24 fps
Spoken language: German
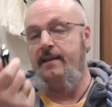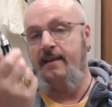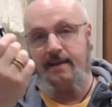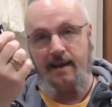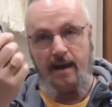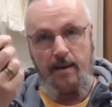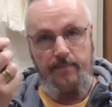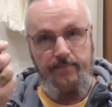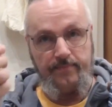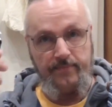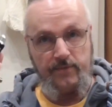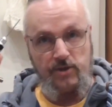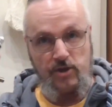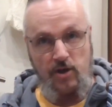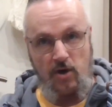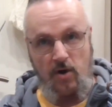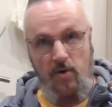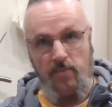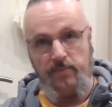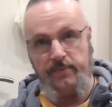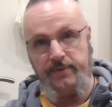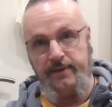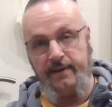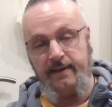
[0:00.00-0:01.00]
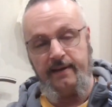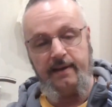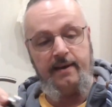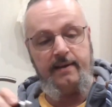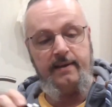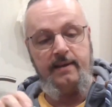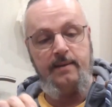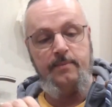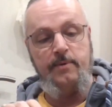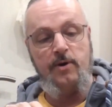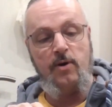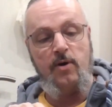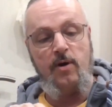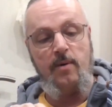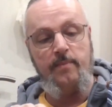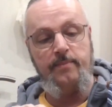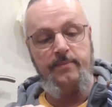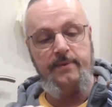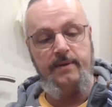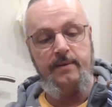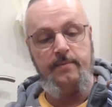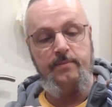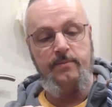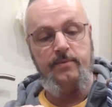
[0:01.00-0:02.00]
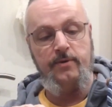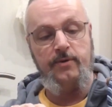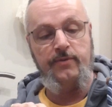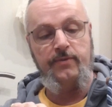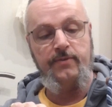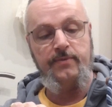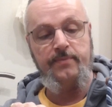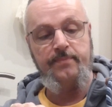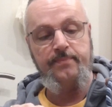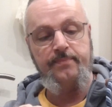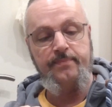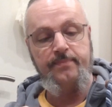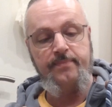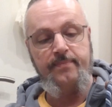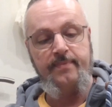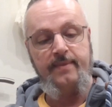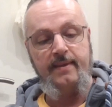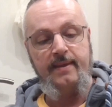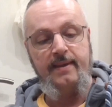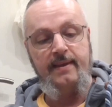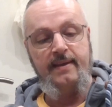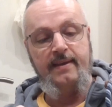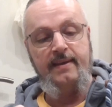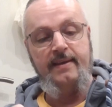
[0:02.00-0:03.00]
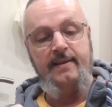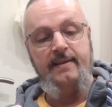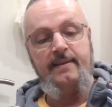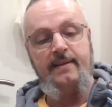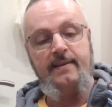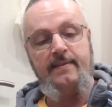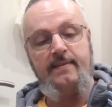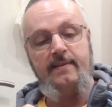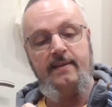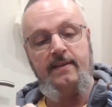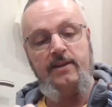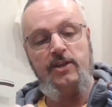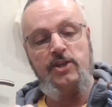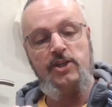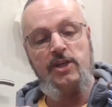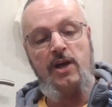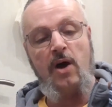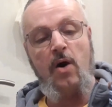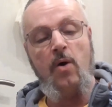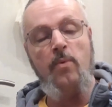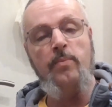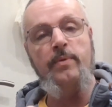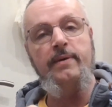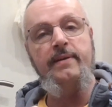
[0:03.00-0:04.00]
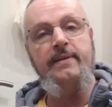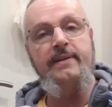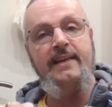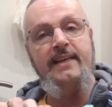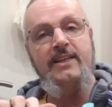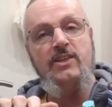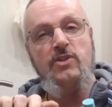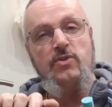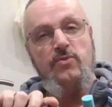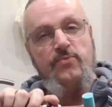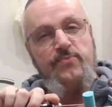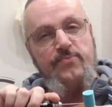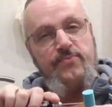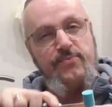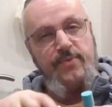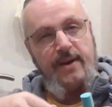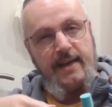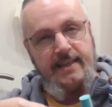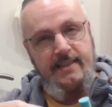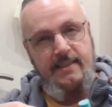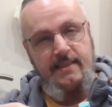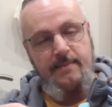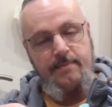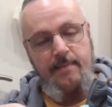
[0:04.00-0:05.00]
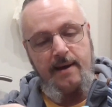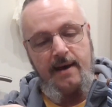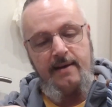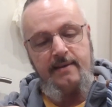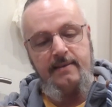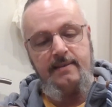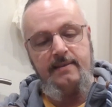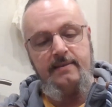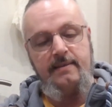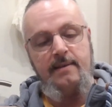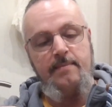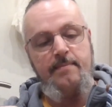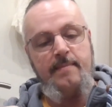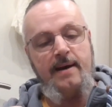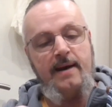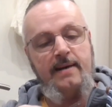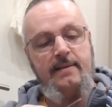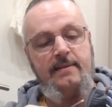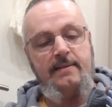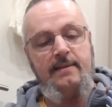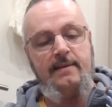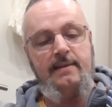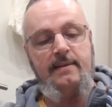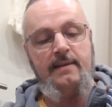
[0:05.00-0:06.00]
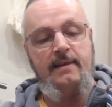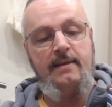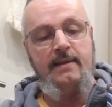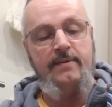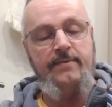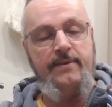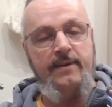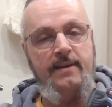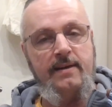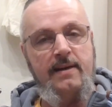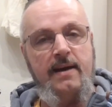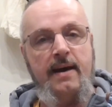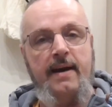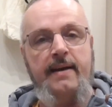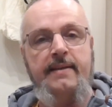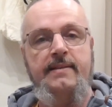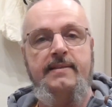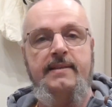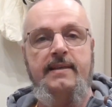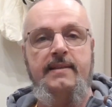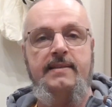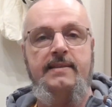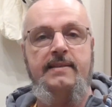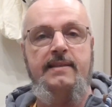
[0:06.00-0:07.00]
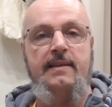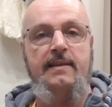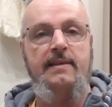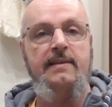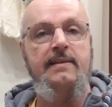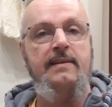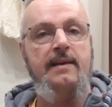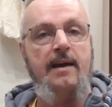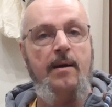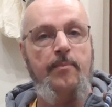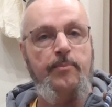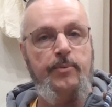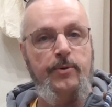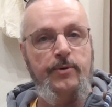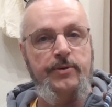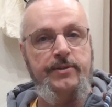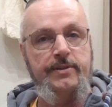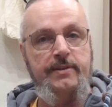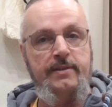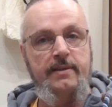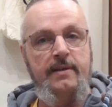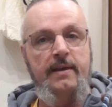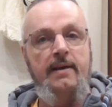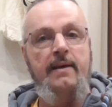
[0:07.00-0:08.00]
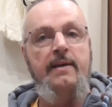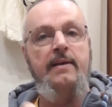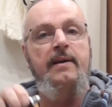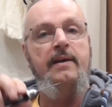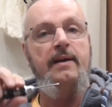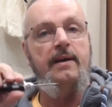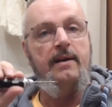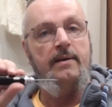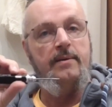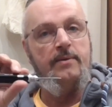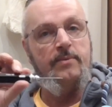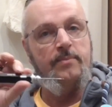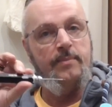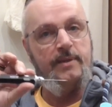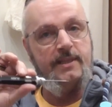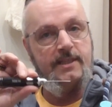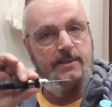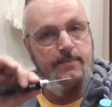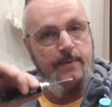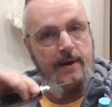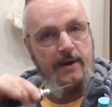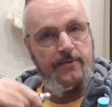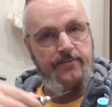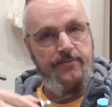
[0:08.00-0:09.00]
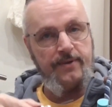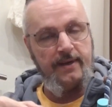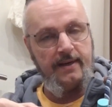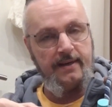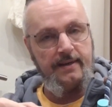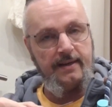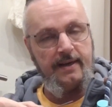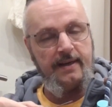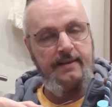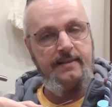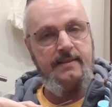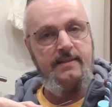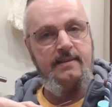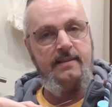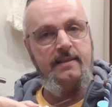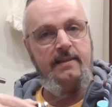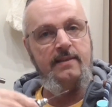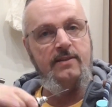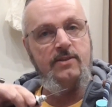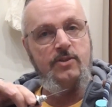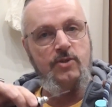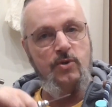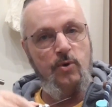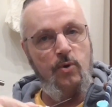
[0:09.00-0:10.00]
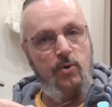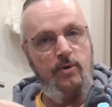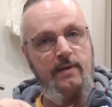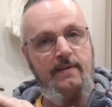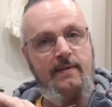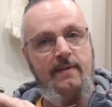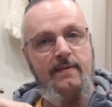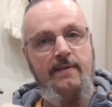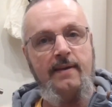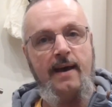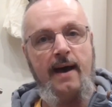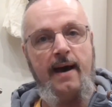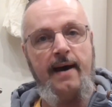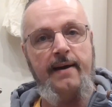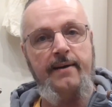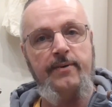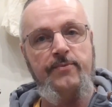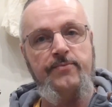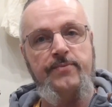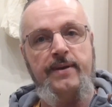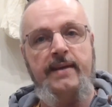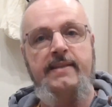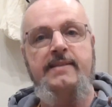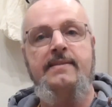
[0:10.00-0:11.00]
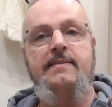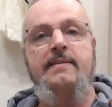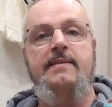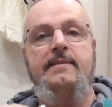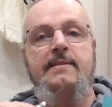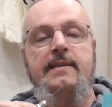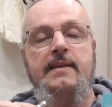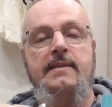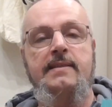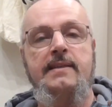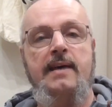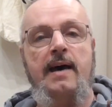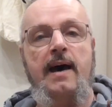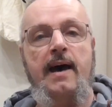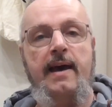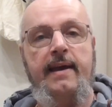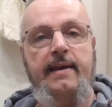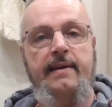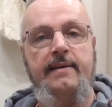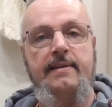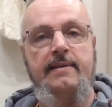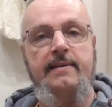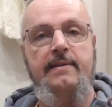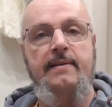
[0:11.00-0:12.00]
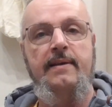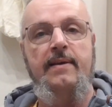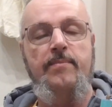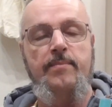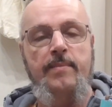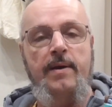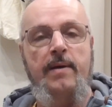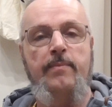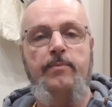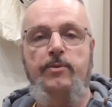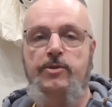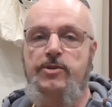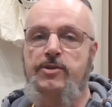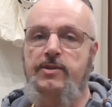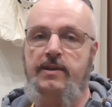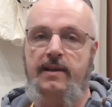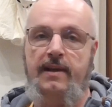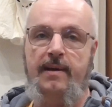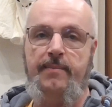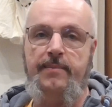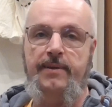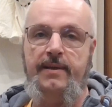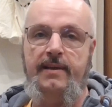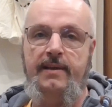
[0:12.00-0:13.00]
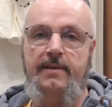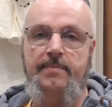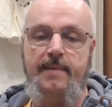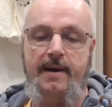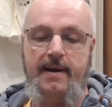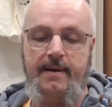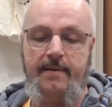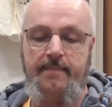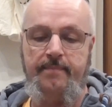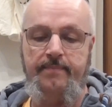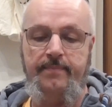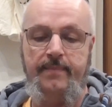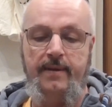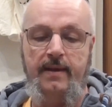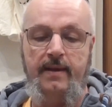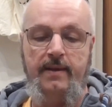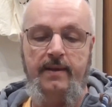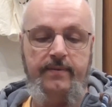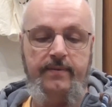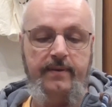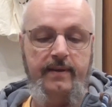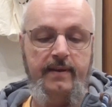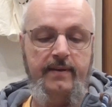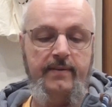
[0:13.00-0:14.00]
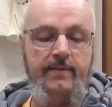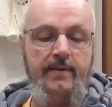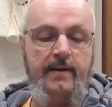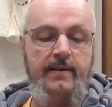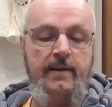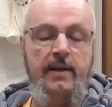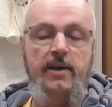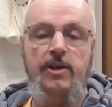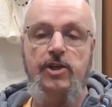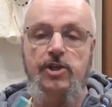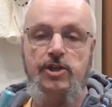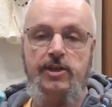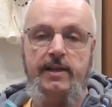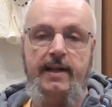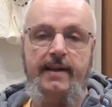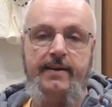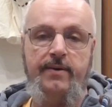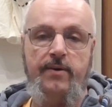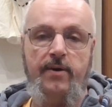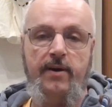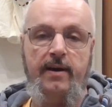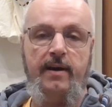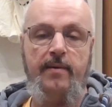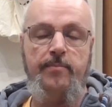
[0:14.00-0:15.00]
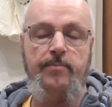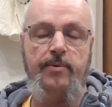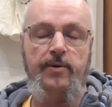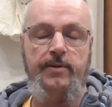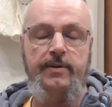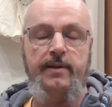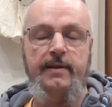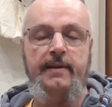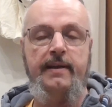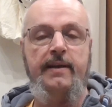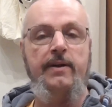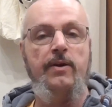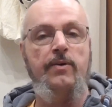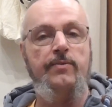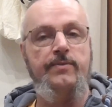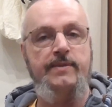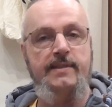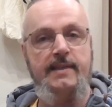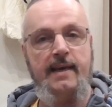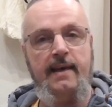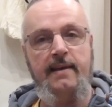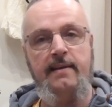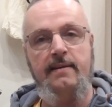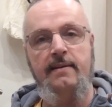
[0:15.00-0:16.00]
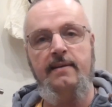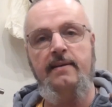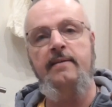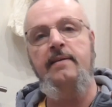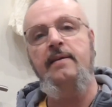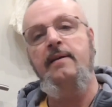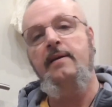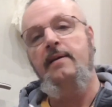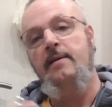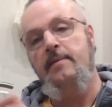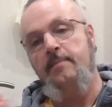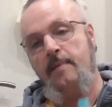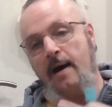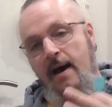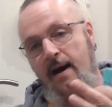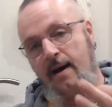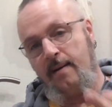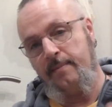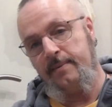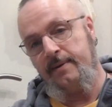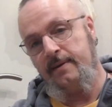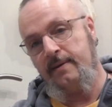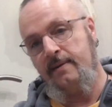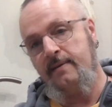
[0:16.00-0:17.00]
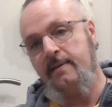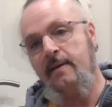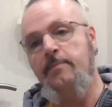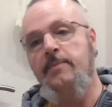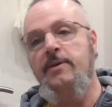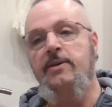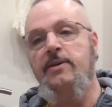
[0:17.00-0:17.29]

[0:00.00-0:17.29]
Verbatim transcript: ich habe einen Schraubendreher, ihr bekommt einen Imbus, dass ihr die Schraube nicht zu fest macht. Dann macht ihr den Gewindeeinsatz da drin kaputt. Mit zwei Fingern anziehen, so dass es gerade fest ist. Das reicht. Mehr müsst ihr damit nicht machen. Wie gesagt, stellt euren Plotter dann auf Zeichnen, arbeitet